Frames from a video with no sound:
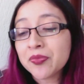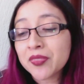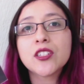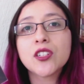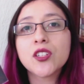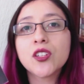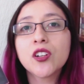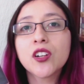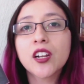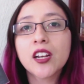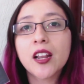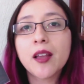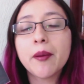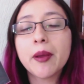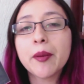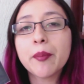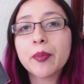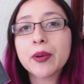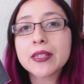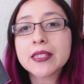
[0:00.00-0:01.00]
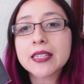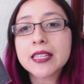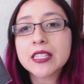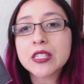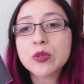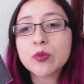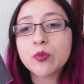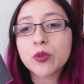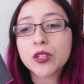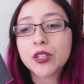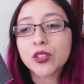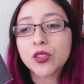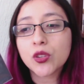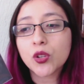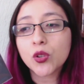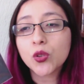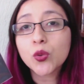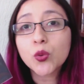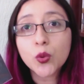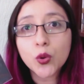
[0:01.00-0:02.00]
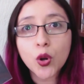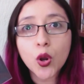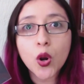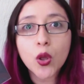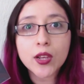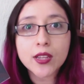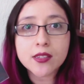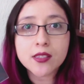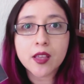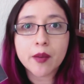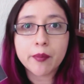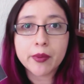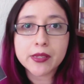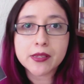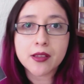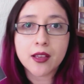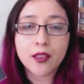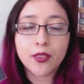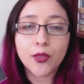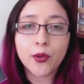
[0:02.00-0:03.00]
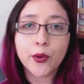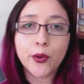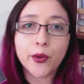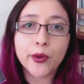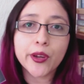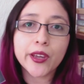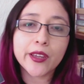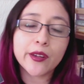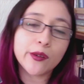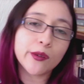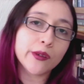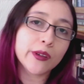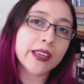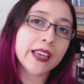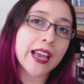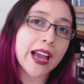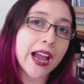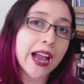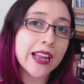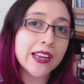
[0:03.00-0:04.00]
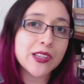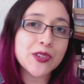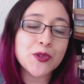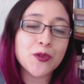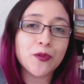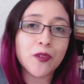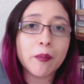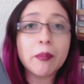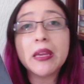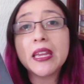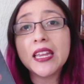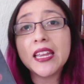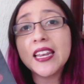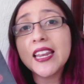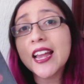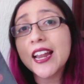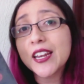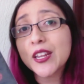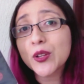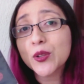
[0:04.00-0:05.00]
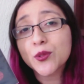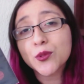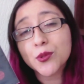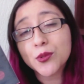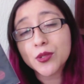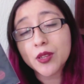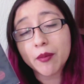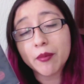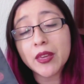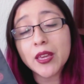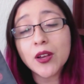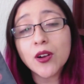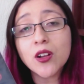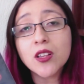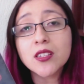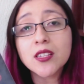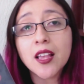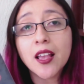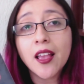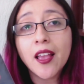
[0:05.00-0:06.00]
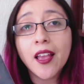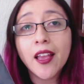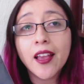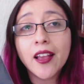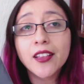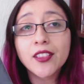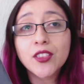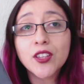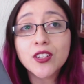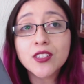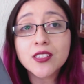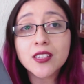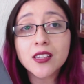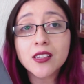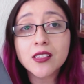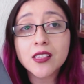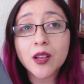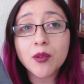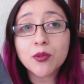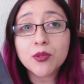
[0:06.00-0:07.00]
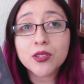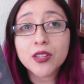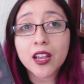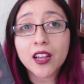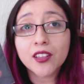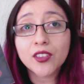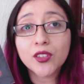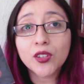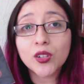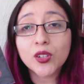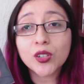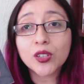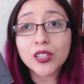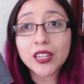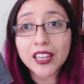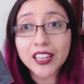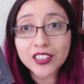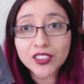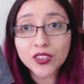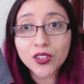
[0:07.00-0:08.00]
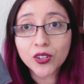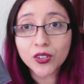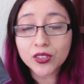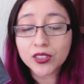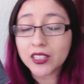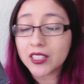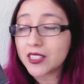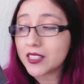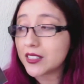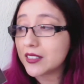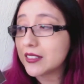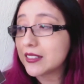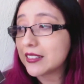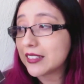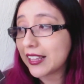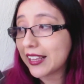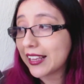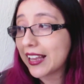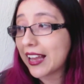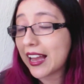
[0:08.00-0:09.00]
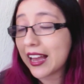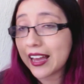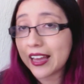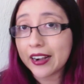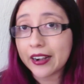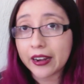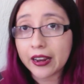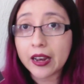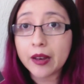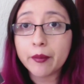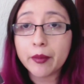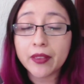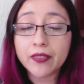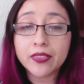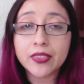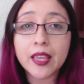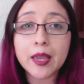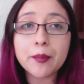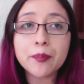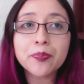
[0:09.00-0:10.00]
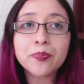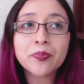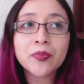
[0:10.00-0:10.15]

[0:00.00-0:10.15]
soy John Clever pues es un poquito duro lo que está pasando, ¿no? Que no encaja ni en su familia ni con sus amigos, entonces está buscando en dónde encaja realmente.